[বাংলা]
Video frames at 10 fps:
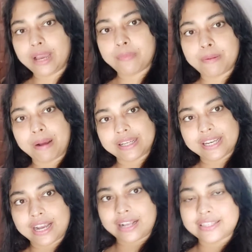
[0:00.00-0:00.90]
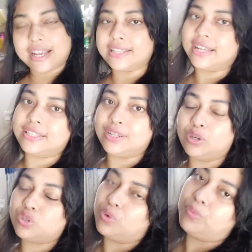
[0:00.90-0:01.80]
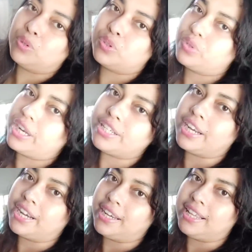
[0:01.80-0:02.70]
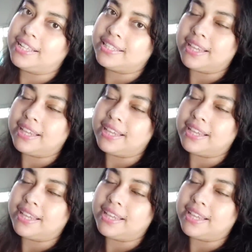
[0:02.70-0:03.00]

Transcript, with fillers: আমার বাসি কাজ যা যা ছিল সমস্তটাই সেরে নিয়েছি